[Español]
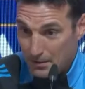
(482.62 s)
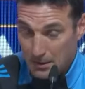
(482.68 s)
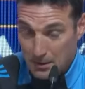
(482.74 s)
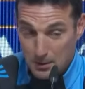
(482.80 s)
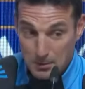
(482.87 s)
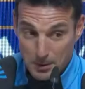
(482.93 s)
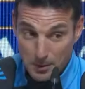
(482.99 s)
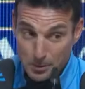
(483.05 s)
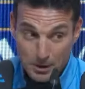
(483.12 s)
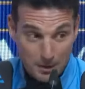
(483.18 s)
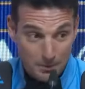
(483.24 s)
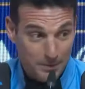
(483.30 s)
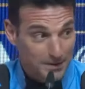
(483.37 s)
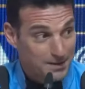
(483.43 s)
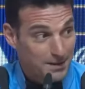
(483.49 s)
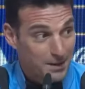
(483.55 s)
No me gusta
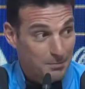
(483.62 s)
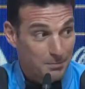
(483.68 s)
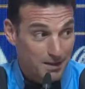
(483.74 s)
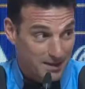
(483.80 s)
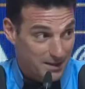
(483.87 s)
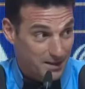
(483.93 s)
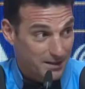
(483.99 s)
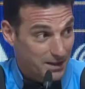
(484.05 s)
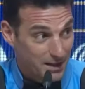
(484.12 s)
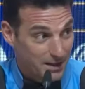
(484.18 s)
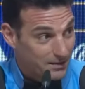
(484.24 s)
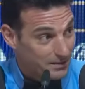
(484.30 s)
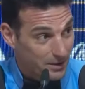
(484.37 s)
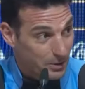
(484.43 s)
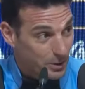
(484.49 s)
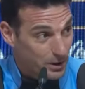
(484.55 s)
pensar más allá,
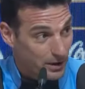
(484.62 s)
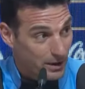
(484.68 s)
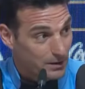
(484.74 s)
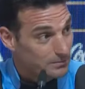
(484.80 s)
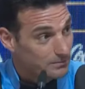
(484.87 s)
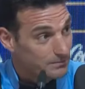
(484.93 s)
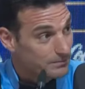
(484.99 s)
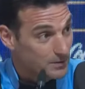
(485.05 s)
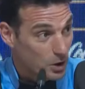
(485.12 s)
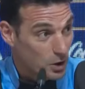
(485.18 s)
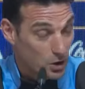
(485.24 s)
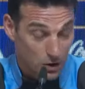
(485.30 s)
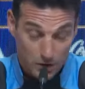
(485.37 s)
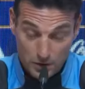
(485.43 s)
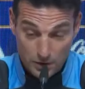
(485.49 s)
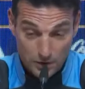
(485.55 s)
de verdad.
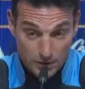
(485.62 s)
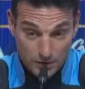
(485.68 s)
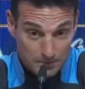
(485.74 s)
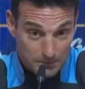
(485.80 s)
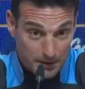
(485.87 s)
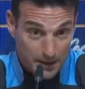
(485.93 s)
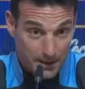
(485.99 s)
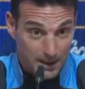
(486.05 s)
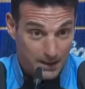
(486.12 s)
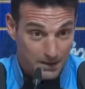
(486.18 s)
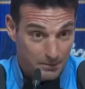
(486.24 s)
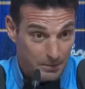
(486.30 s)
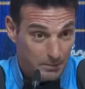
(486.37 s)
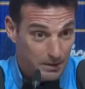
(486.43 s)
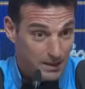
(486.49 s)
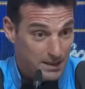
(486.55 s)
No, no, no, para nada.
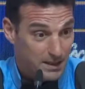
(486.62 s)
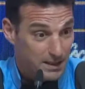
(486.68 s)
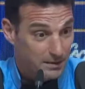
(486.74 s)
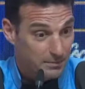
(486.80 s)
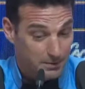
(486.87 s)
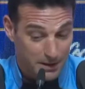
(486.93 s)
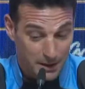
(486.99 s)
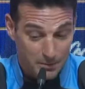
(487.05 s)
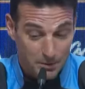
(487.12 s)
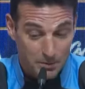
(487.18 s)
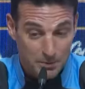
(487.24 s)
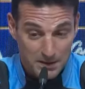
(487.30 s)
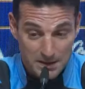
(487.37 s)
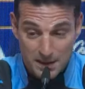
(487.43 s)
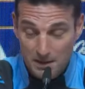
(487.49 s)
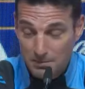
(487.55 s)
Me parece que tenemos que
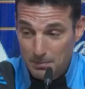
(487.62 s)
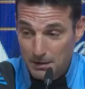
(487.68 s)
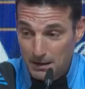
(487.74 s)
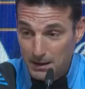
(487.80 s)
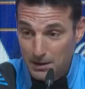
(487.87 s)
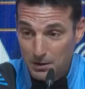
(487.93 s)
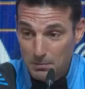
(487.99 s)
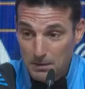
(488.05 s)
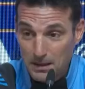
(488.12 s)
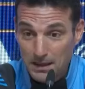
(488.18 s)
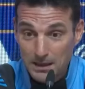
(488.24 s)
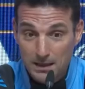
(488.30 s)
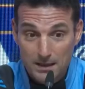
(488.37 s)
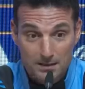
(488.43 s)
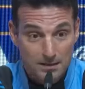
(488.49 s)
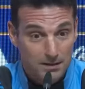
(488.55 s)
pensar en el partido del
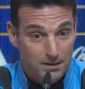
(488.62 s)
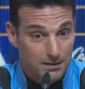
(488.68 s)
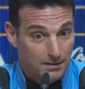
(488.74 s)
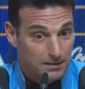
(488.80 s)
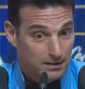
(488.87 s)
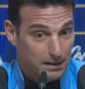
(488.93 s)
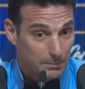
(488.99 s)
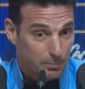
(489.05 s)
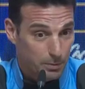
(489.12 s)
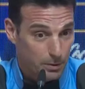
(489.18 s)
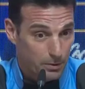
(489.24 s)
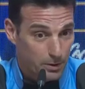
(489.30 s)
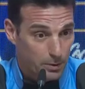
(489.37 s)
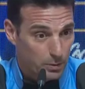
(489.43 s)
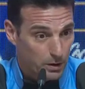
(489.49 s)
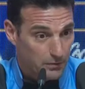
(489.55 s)
martes. Después
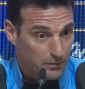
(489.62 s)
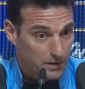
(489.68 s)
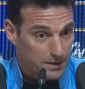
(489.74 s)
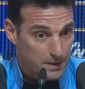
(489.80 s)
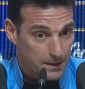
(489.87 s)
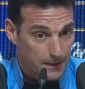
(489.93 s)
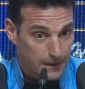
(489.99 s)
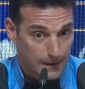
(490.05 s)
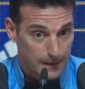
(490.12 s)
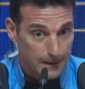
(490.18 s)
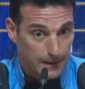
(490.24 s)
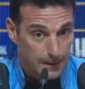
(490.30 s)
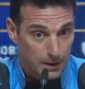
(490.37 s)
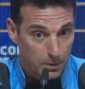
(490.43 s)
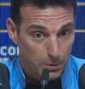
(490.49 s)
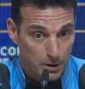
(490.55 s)
viene una fecha
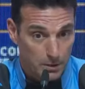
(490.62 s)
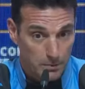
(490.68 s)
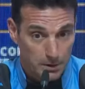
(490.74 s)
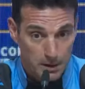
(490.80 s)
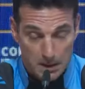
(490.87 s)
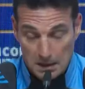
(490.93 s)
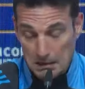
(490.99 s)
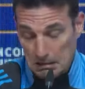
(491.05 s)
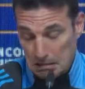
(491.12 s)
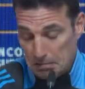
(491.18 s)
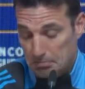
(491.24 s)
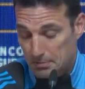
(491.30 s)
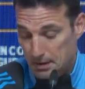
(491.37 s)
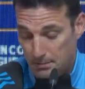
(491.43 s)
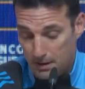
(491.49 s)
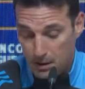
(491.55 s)
de noviembre
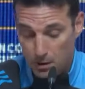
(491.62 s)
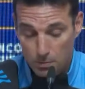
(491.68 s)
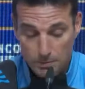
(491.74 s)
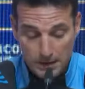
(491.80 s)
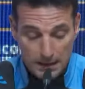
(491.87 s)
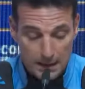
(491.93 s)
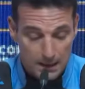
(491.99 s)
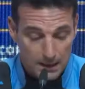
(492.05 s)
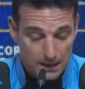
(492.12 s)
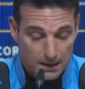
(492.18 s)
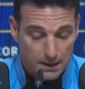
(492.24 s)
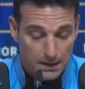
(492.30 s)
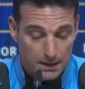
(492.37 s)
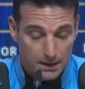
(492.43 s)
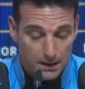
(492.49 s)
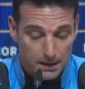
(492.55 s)
también
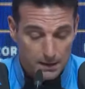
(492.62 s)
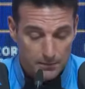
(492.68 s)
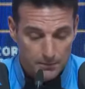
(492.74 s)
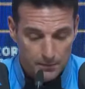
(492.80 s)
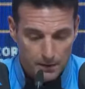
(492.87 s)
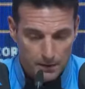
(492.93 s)
complicada y,